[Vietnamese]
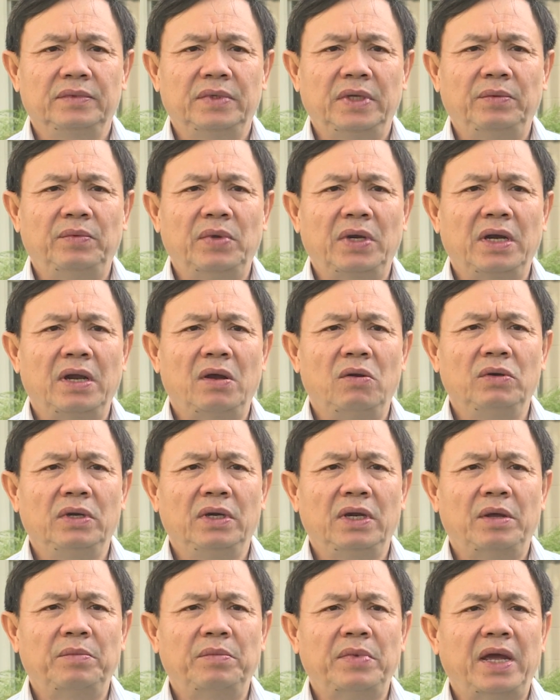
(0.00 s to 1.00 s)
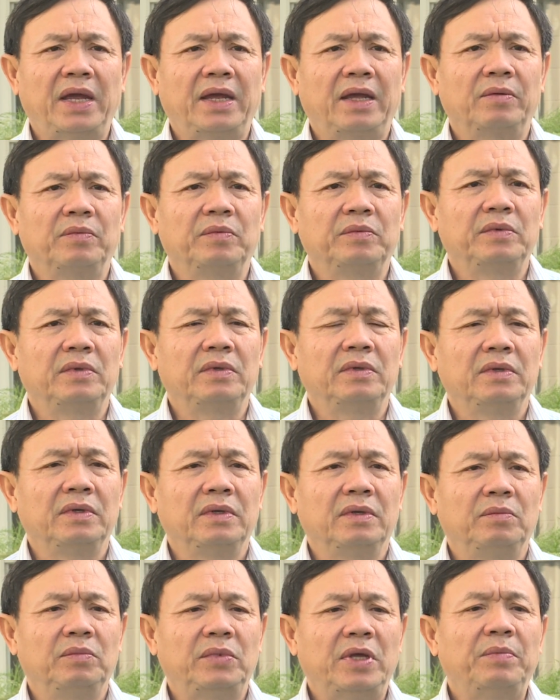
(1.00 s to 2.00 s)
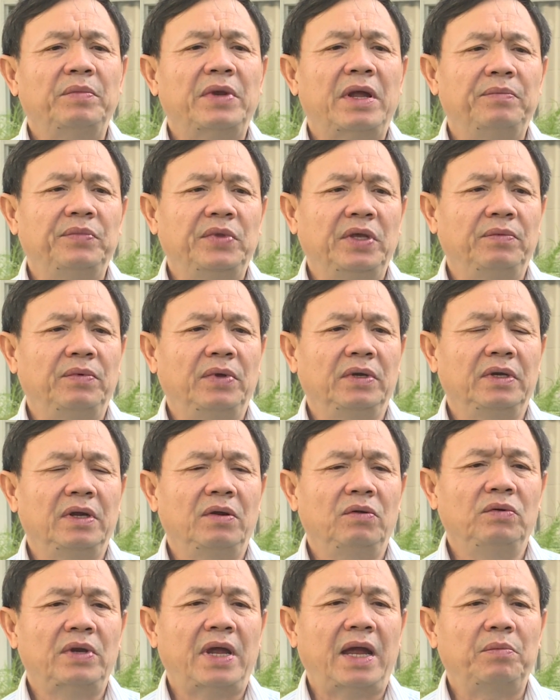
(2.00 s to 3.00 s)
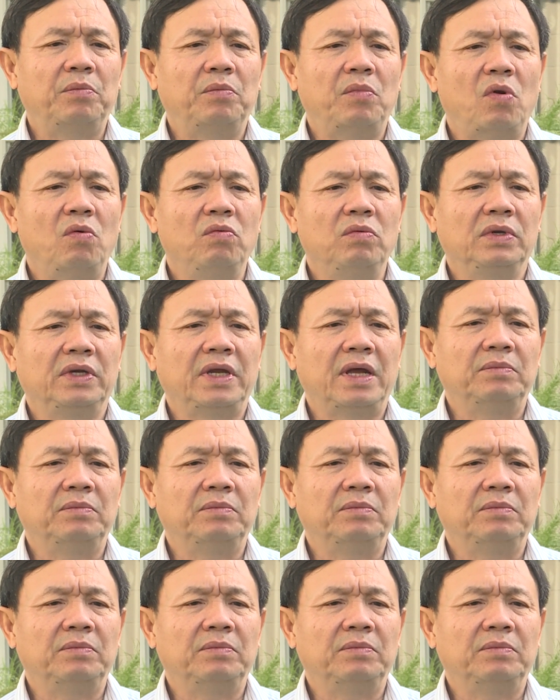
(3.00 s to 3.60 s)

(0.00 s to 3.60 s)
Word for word: thì phấn đấu đến năm 2005 thì phấn đấu đạt 4%